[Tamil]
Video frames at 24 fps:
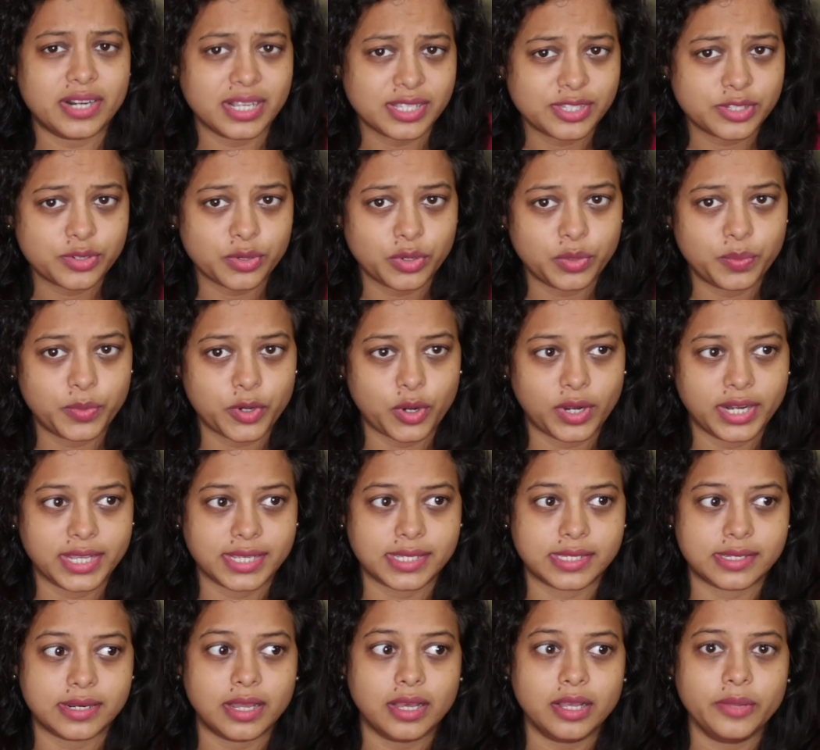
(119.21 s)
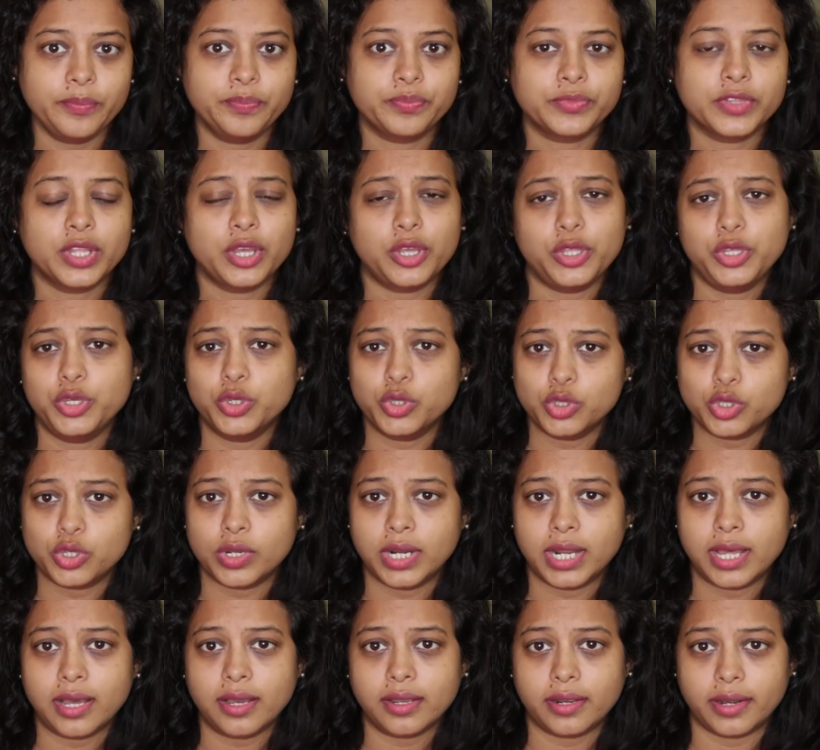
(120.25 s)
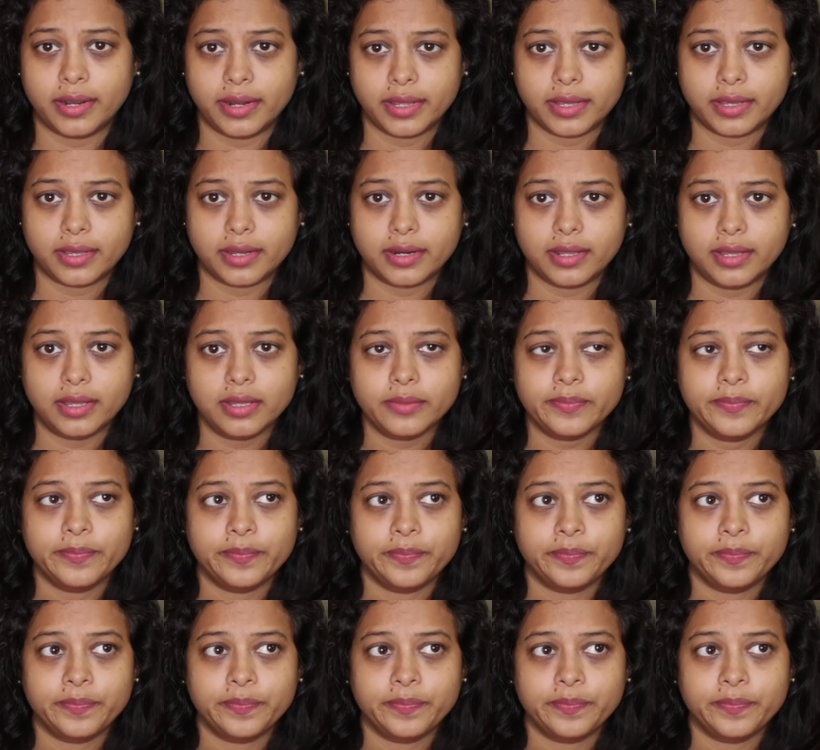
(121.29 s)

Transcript: ட்ரக் ஸ்டோர் ப்ராடக்ட்ஸ்னால் யூஸ்வலாக கிடைக்கிற